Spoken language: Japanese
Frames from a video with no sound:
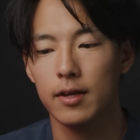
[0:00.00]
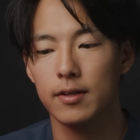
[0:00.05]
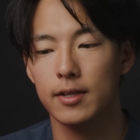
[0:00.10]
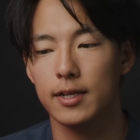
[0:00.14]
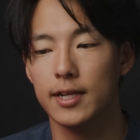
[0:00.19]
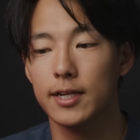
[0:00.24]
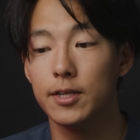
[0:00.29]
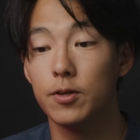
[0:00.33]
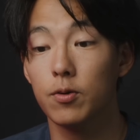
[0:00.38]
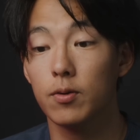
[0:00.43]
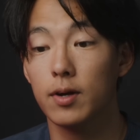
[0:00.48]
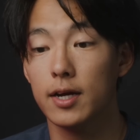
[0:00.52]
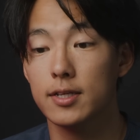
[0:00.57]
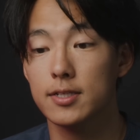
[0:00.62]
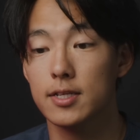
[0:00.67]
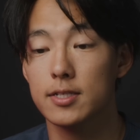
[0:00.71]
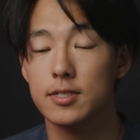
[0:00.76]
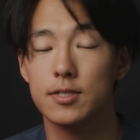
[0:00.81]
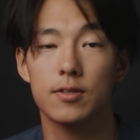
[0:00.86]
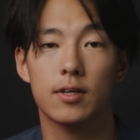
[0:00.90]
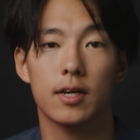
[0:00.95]
で何を解
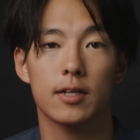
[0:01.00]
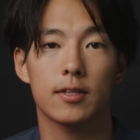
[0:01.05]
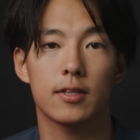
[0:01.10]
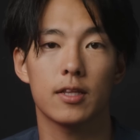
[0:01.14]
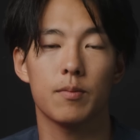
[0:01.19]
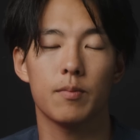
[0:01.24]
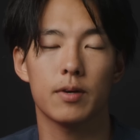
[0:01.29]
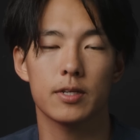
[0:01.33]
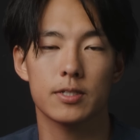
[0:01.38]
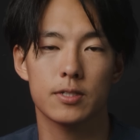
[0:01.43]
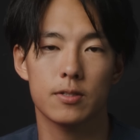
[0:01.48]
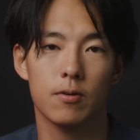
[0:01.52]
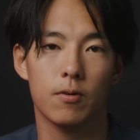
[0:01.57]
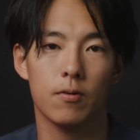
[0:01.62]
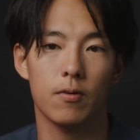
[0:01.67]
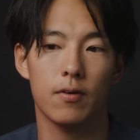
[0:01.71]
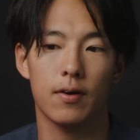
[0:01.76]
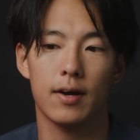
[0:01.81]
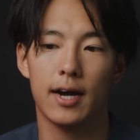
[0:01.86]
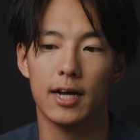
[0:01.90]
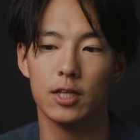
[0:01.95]
説するかって言います
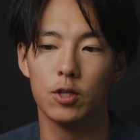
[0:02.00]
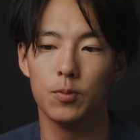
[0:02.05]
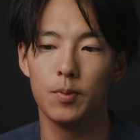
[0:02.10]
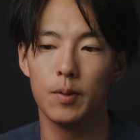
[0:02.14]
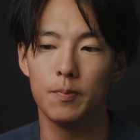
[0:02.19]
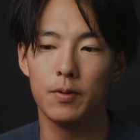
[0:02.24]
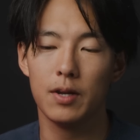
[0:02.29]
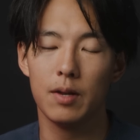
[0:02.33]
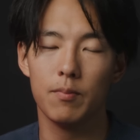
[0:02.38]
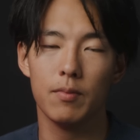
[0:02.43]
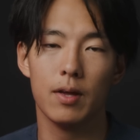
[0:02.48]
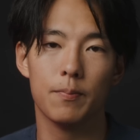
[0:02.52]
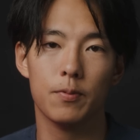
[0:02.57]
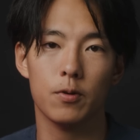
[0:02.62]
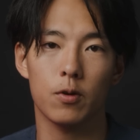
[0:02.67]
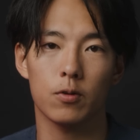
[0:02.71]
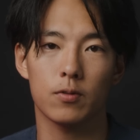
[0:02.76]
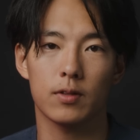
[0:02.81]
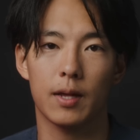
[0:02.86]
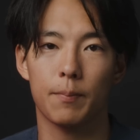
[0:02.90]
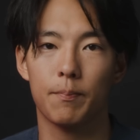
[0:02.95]
と Adobe Premiere
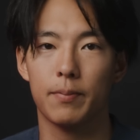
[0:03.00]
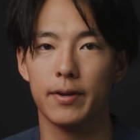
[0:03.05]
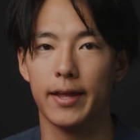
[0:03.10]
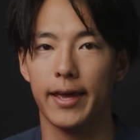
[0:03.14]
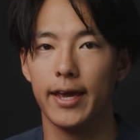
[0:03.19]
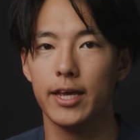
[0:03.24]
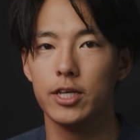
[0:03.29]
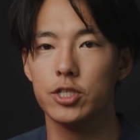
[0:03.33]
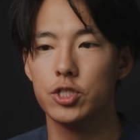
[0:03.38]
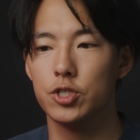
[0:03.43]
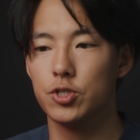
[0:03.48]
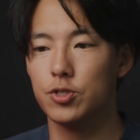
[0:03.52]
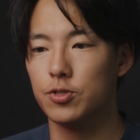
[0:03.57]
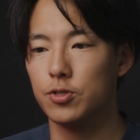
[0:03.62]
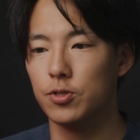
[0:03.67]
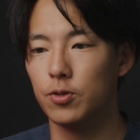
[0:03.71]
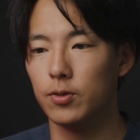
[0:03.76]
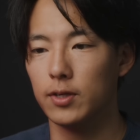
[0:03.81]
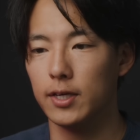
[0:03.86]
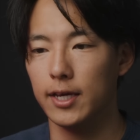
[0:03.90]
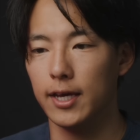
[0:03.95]
Pro ってやっぱり編集す
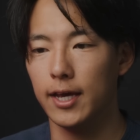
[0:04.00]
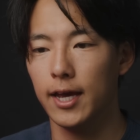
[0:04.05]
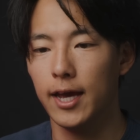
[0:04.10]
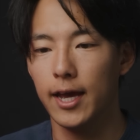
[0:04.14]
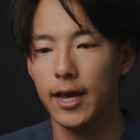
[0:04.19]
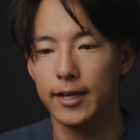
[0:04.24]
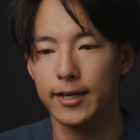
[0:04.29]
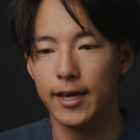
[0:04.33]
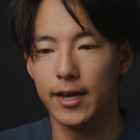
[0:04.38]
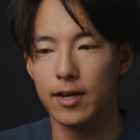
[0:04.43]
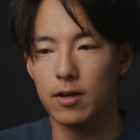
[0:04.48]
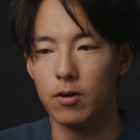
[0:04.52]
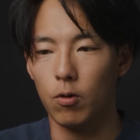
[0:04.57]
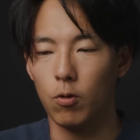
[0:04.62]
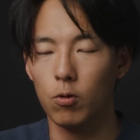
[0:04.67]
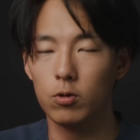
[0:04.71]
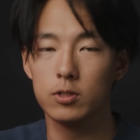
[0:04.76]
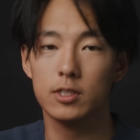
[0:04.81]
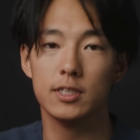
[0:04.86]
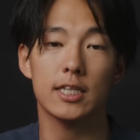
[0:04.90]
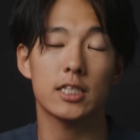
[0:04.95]
るとき結構
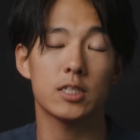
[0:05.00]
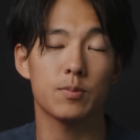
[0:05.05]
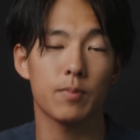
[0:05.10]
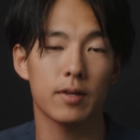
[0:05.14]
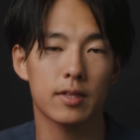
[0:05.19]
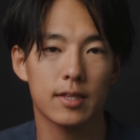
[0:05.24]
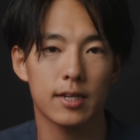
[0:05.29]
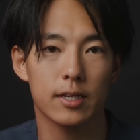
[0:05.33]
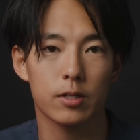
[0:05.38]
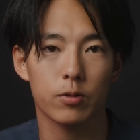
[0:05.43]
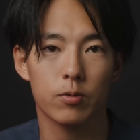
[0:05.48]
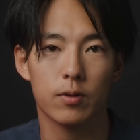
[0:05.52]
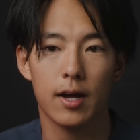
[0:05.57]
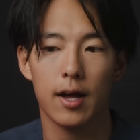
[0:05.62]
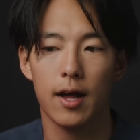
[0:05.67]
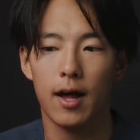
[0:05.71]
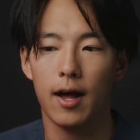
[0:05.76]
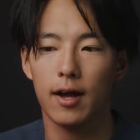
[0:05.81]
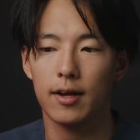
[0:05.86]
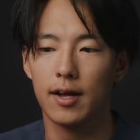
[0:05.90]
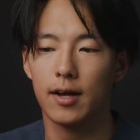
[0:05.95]
落ちてしまったりと
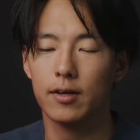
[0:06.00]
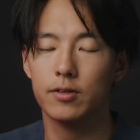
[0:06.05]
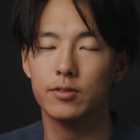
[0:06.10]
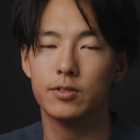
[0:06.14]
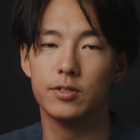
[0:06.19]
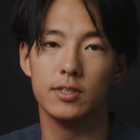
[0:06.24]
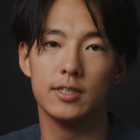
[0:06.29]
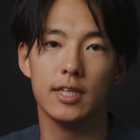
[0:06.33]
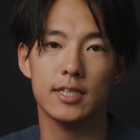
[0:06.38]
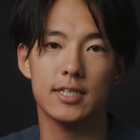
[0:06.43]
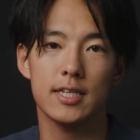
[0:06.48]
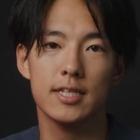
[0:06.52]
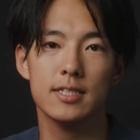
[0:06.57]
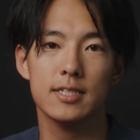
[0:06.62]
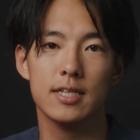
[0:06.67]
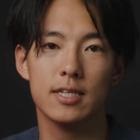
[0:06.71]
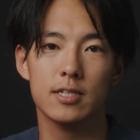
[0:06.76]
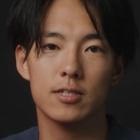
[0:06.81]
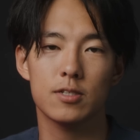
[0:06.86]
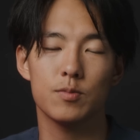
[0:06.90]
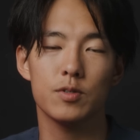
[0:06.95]
かかくついて全
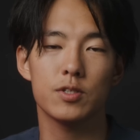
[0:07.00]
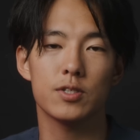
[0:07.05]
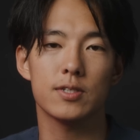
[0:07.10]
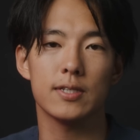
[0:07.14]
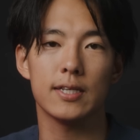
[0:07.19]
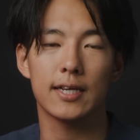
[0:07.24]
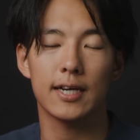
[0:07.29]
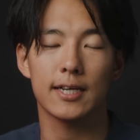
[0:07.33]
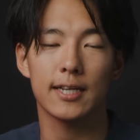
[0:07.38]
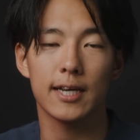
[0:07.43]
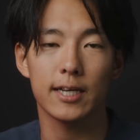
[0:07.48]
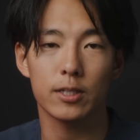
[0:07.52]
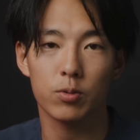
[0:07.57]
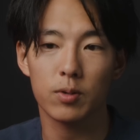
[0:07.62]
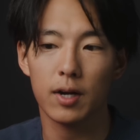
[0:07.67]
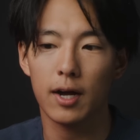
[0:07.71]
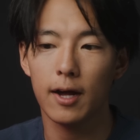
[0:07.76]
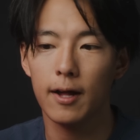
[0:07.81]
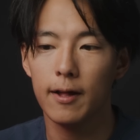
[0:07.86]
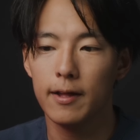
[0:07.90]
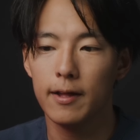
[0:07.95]
然スムーズにいかないとか